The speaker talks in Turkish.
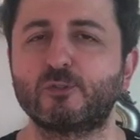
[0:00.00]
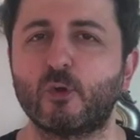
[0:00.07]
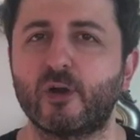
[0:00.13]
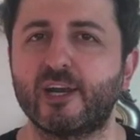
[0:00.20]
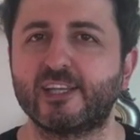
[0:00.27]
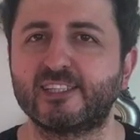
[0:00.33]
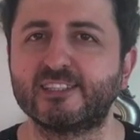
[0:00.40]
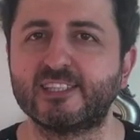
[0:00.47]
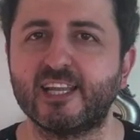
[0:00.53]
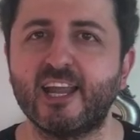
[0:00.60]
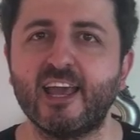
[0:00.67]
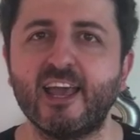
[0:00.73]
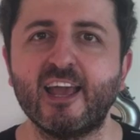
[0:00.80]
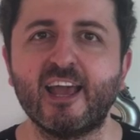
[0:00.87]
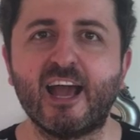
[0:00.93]
sonraki
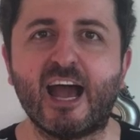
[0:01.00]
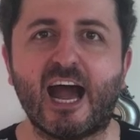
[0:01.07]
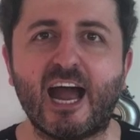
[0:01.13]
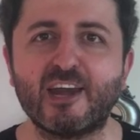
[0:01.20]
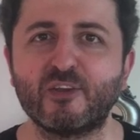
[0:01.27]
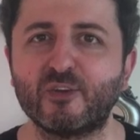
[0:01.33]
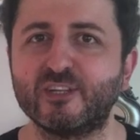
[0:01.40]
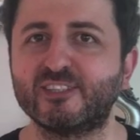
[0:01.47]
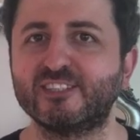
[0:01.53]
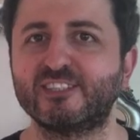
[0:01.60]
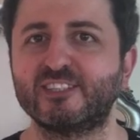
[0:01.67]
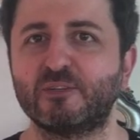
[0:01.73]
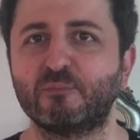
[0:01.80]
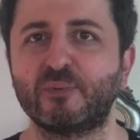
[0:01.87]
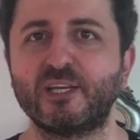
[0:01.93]
sene her
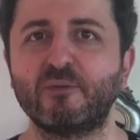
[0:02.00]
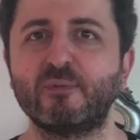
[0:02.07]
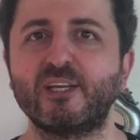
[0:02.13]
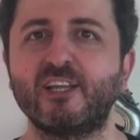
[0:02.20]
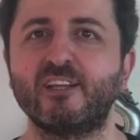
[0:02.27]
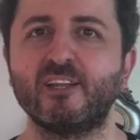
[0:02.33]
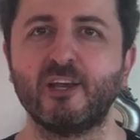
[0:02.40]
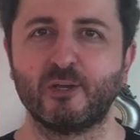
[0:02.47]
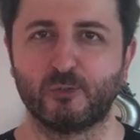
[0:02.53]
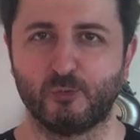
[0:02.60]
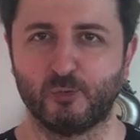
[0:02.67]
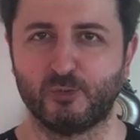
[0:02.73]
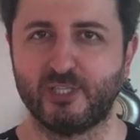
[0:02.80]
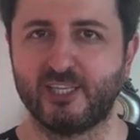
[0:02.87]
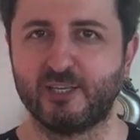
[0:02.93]
yöneticinin priminin
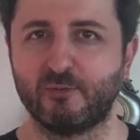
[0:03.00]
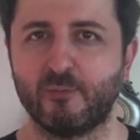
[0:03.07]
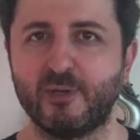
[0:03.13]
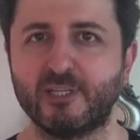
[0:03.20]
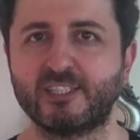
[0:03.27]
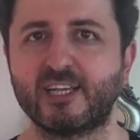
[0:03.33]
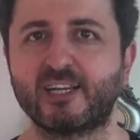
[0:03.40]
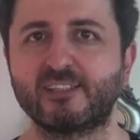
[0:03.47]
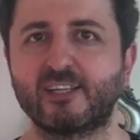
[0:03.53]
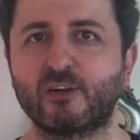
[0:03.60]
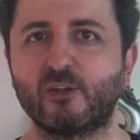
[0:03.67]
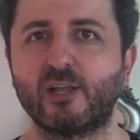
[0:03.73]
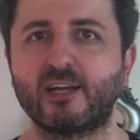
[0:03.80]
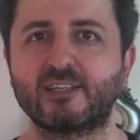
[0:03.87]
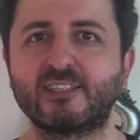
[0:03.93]
%25'e
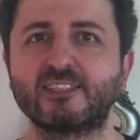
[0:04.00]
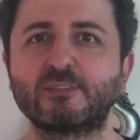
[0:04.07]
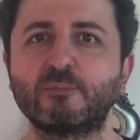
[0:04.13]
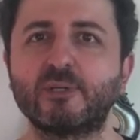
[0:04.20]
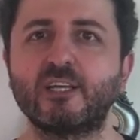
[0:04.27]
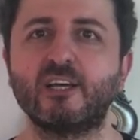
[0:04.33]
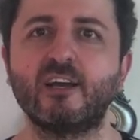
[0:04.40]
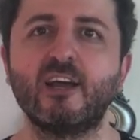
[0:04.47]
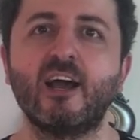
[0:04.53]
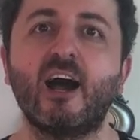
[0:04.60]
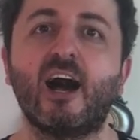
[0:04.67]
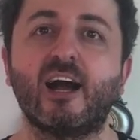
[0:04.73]
kadar olan kısmını